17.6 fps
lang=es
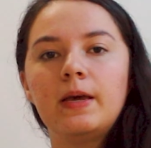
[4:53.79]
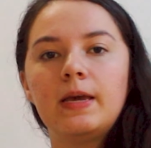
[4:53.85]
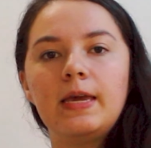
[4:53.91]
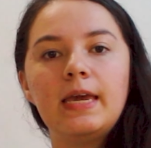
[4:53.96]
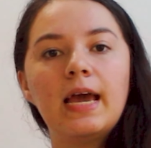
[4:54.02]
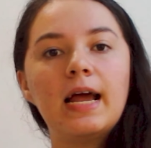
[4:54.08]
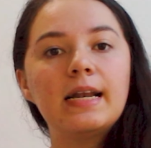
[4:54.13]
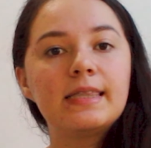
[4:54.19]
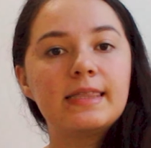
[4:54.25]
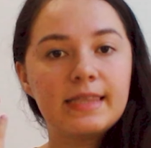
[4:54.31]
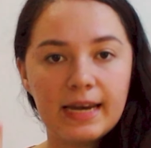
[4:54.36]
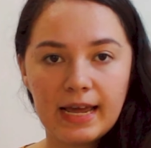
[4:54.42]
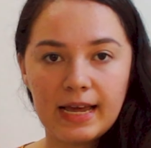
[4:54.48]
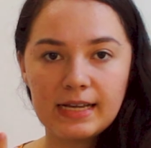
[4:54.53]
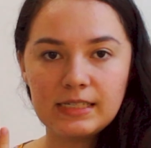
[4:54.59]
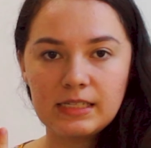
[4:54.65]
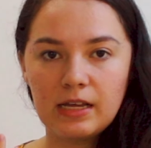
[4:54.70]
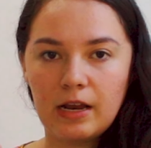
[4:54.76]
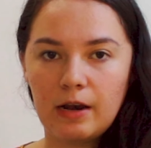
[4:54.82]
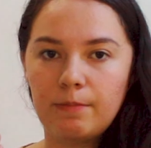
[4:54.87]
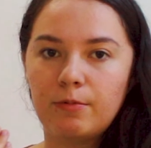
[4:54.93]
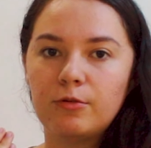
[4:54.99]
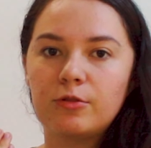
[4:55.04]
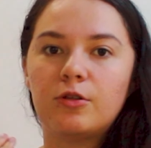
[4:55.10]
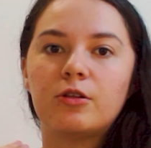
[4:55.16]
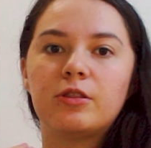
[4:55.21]
Y el 3, el
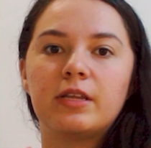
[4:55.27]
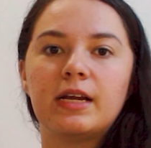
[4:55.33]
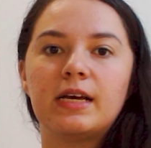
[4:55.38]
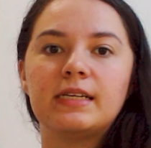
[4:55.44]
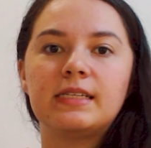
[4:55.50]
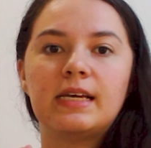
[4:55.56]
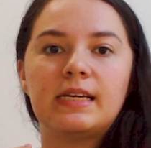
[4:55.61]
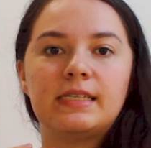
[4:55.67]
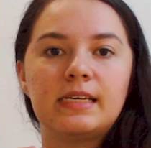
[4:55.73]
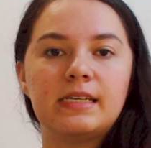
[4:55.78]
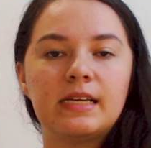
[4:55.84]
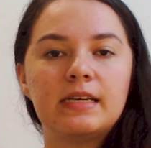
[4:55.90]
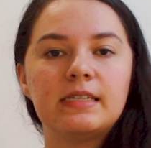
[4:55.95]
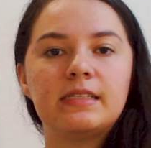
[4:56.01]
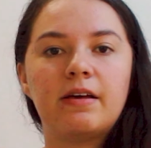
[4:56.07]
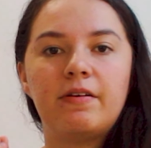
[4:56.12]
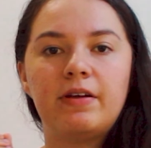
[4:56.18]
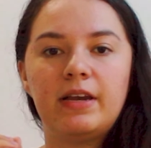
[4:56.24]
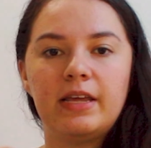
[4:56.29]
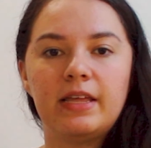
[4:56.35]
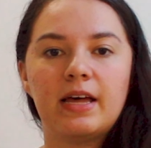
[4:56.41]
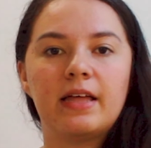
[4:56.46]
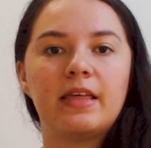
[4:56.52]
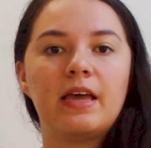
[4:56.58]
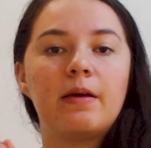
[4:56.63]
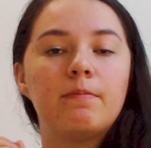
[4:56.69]
punto 3, es esa
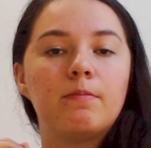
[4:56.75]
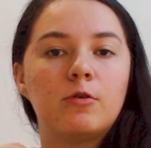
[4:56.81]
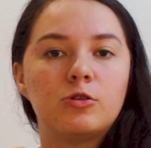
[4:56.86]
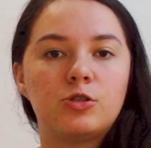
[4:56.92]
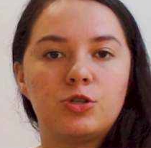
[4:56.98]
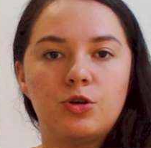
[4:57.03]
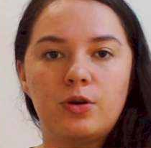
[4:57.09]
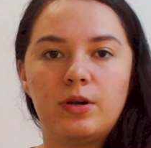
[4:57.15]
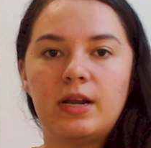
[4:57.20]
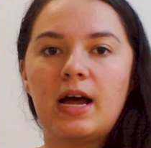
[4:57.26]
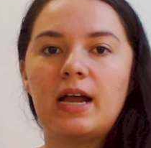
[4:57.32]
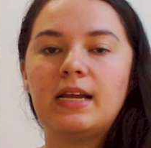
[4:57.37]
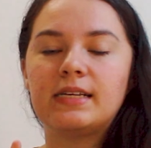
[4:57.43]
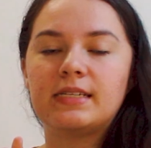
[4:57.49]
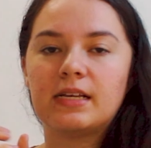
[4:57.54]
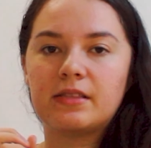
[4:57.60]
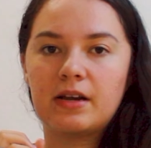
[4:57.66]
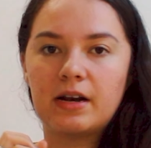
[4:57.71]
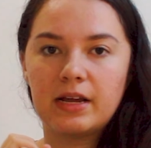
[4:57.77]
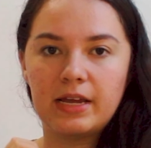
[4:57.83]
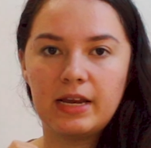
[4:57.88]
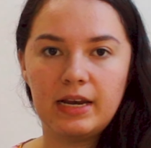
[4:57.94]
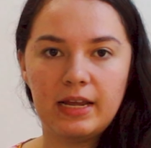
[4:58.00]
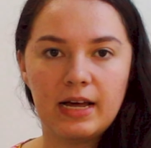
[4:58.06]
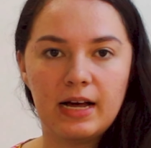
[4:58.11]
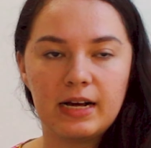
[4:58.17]
estabilidad emocional y esa
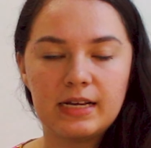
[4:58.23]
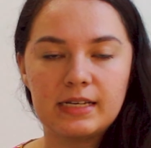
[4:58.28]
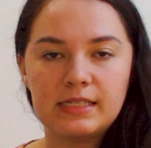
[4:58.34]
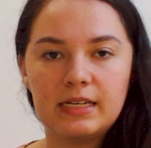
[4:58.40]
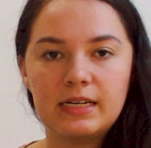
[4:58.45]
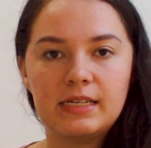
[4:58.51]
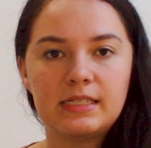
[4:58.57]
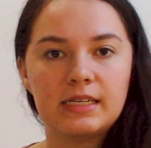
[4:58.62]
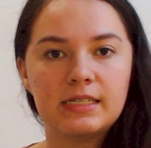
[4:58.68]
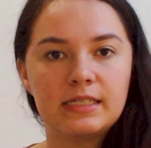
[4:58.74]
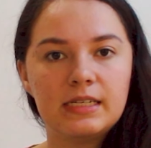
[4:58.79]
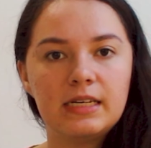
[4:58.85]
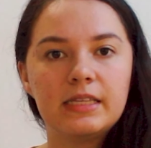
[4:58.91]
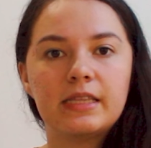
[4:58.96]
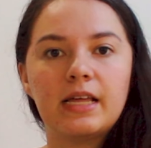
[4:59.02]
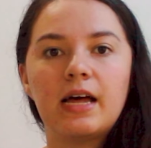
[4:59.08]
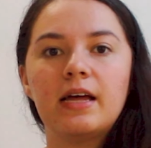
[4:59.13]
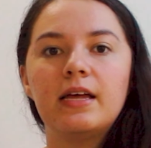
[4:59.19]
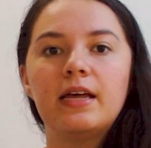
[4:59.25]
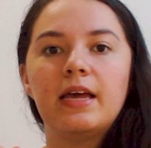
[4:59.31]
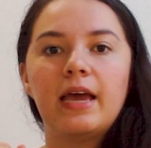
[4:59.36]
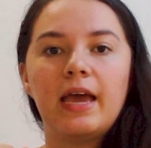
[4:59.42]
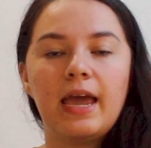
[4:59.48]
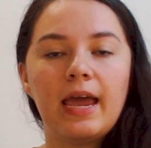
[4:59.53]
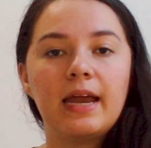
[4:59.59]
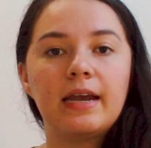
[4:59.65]
tranquilidad que se necesita
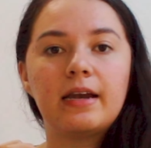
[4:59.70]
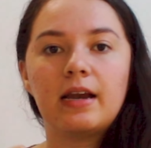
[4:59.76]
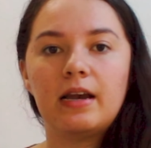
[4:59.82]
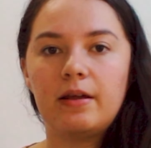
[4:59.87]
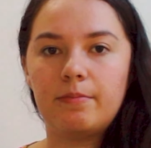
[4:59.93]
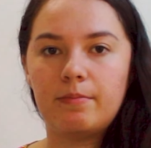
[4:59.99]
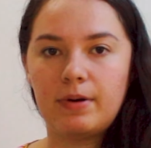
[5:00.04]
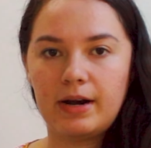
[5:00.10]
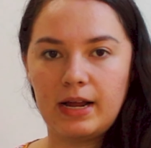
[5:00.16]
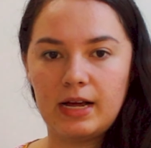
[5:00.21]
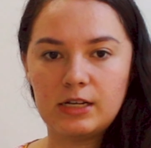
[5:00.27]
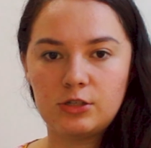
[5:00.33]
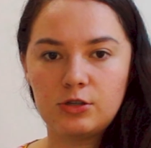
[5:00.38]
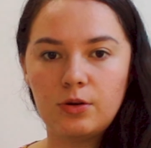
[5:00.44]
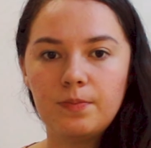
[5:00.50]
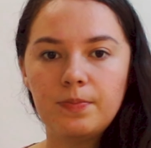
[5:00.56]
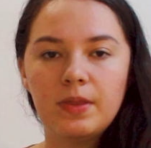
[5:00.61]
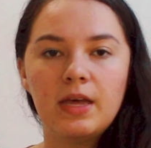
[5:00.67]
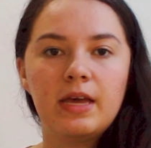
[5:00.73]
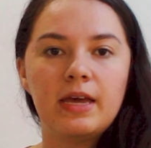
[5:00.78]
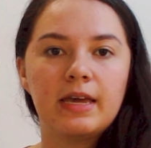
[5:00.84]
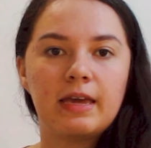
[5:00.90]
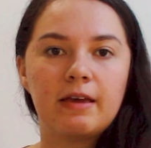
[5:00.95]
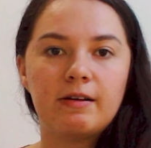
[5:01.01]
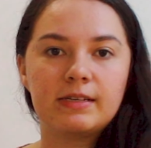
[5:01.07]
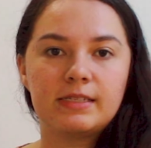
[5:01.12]
en el embarazo
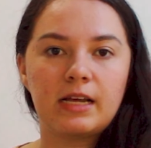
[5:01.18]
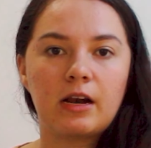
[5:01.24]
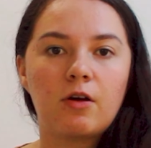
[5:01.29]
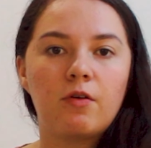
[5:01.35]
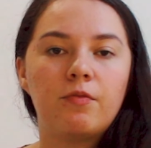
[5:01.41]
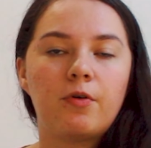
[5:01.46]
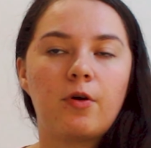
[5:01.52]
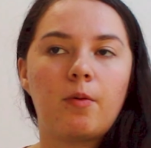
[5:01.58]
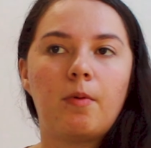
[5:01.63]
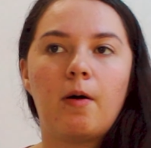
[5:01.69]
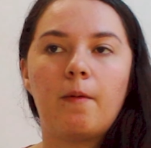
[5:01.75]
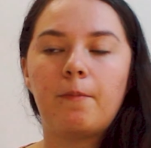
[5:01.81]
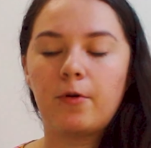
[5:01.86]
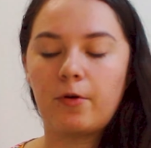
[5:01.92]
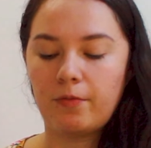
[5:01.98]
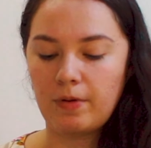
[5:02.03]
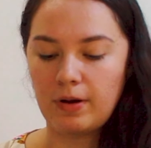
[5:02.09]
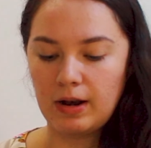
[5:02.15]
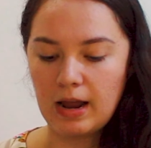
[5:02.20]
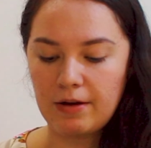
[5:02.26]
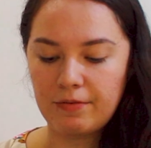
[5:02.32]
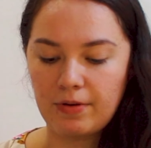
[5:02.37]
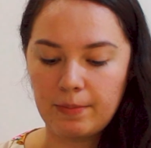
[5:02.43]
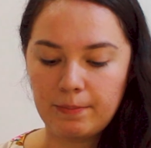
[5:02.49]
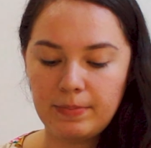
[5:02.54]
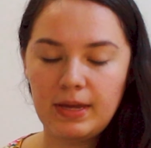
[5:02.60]
que va a estar conformado por
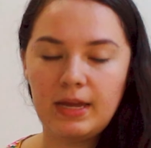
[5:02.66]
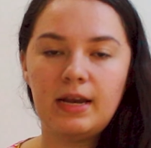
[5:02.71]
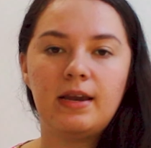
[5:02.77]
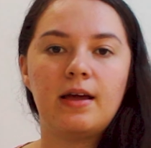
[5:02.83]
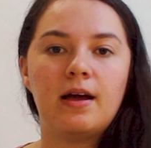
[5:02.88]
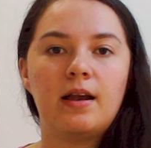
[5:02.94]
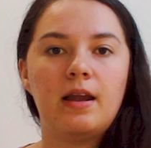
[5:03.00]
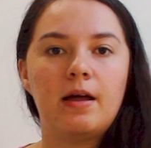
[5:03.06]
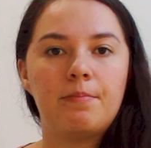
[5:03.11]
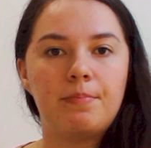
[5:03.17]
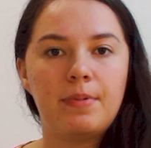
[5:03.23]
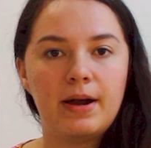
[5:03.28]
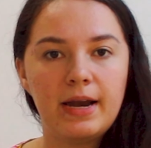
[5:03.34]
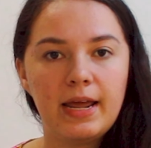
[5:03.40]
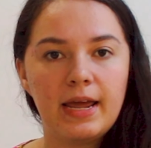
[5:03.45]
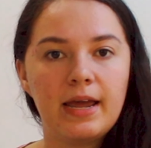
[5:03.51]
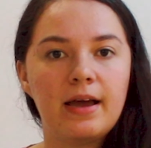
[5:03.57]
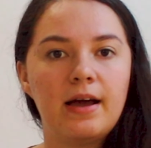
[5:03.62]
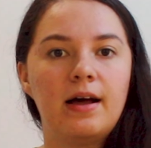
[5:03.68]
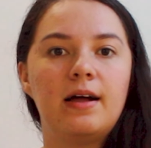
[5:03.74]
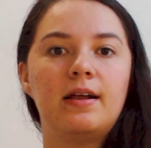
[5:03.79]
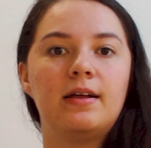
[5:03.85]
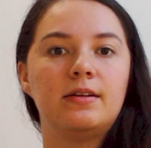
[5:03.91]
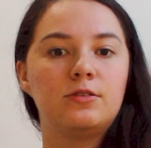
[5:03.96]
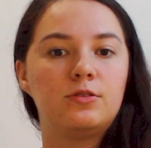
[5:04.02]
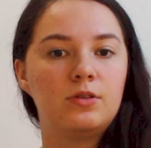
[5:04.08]
la familia, la
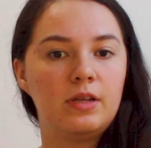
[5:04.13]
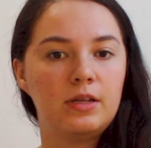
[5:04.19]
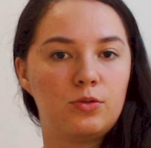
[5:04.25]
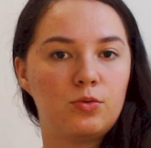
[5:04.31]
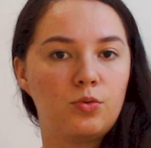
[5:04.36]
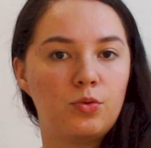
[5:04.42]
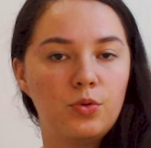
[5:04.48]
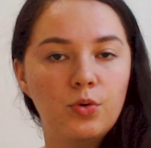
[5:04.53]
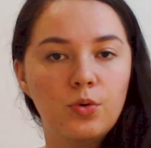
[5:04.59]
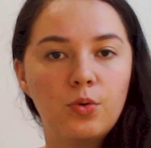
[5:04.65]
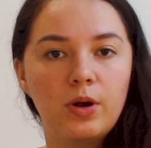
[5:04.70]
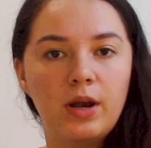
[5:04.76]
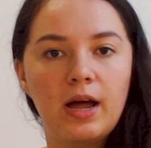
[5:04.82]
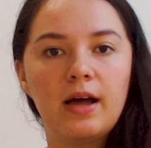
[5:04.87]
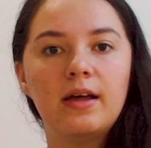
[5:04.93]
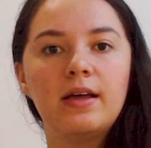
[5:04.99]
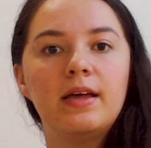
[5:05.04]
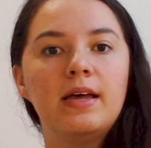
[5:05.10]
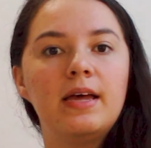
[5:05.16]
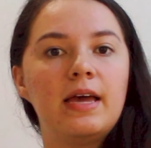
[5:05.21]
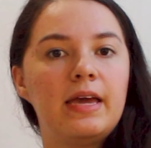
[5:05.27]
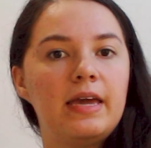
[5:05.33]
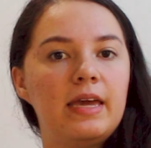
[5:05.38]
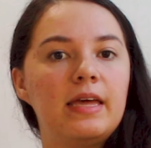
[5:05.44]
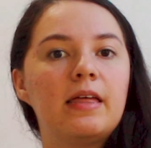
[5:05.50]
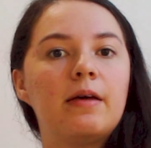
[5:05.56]
pareja, tu dula
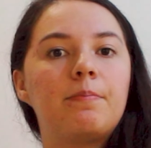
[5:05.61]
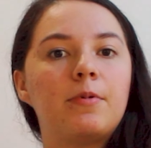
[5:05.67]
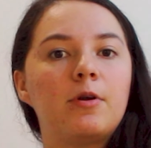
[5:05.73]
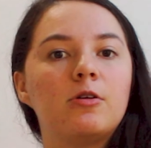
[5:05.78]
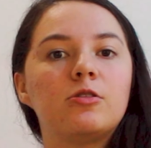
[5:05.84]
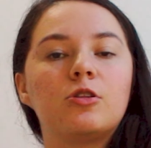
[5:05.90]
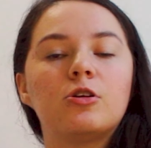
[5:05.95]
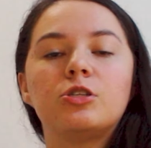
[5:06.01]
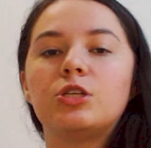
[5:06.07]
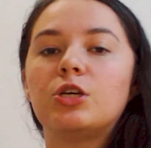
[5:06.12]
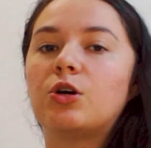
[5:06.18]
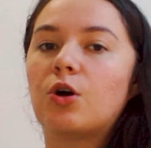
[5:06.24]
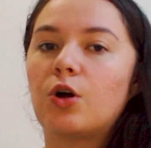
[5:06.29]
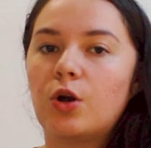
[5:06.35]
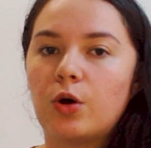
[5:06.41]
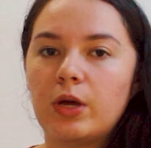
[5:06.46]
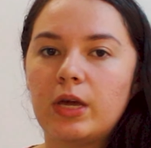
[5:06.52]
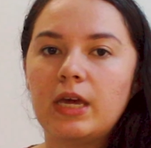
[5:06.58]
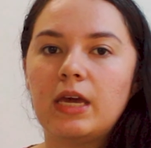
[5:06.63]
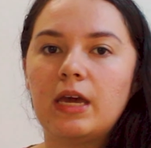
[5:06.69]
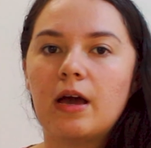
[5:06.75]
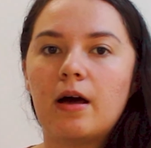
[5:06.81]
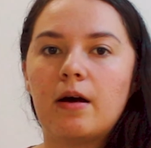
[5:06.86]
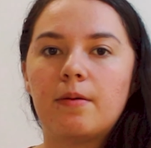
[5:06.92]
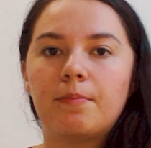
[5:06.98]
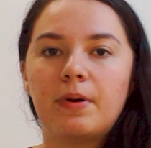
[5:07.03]
y de pronto
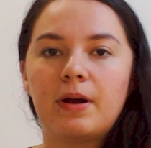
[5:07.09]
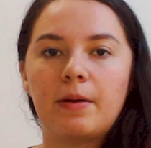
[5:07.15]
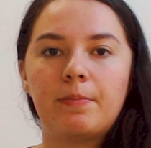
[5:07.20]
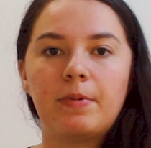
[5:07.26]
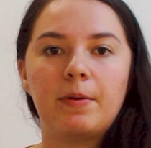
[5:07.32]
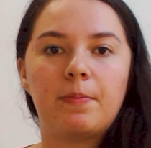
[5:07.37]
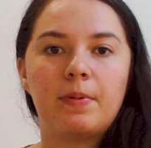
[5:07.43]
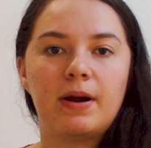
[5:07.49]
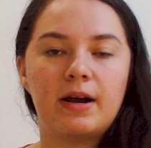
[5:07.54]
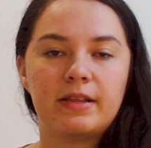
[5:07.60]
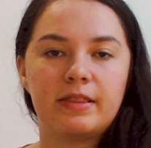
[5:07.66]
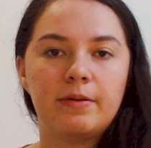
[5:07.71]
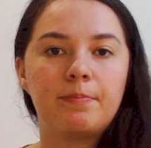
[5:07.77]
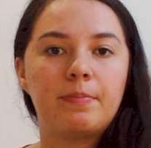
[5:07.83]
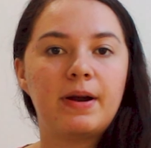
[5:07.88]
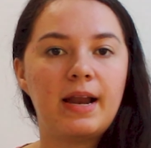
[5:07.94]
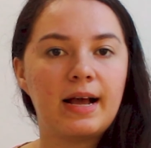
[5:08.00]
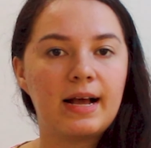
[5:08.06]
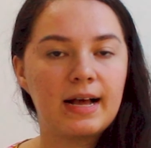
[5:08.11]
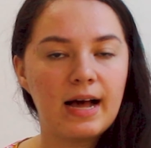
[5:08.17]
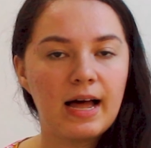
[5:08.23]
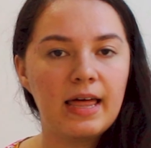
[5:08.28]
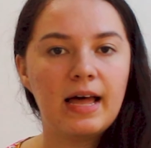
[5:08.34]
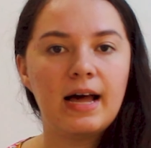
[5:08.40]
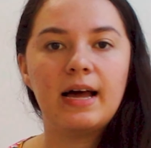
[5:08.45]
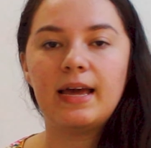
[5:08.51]
psicología para prepararte para
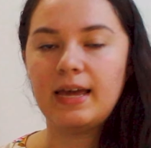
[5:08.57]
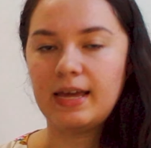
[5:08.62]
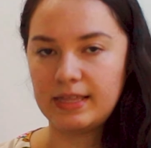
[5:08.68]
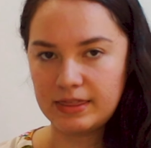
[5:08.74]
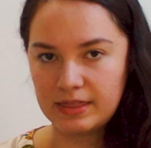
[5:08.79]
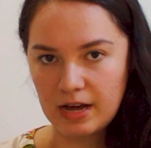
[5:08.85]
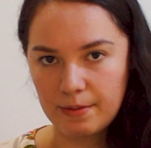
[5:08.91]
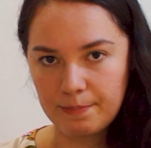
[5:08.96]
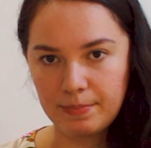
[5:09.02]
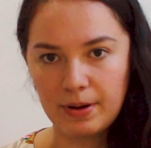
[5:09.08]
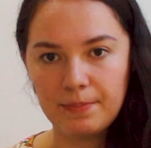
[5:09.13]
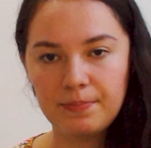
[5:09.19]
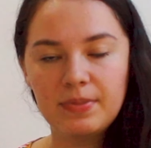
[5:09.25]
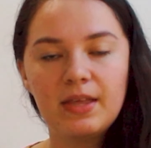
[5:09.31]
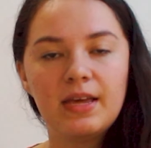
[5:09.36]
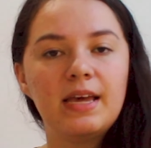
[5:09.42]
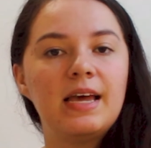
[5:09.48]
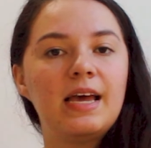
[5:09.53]
cada etapa.